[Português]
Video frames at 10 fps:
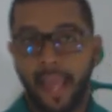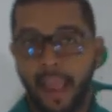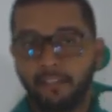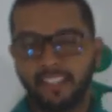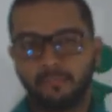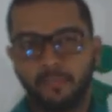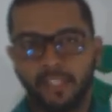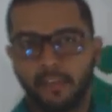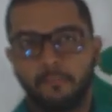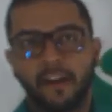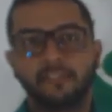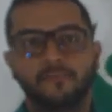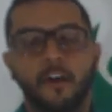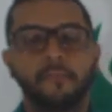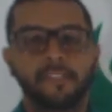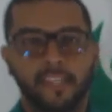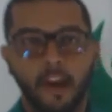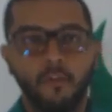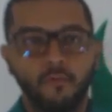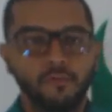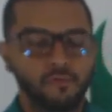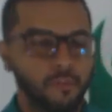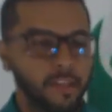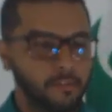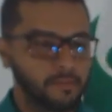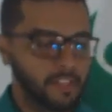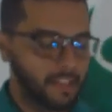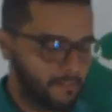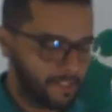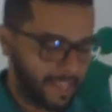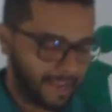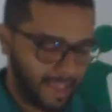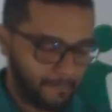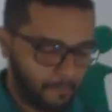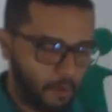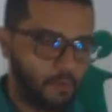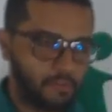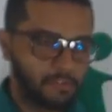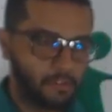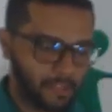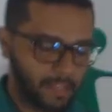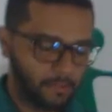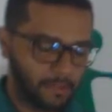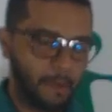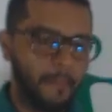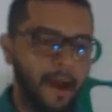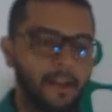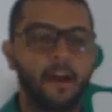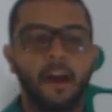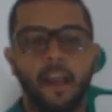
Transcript: É uma das principais formas que eu uso, inclusive, daqui a pouco quando eu sair do trabalho,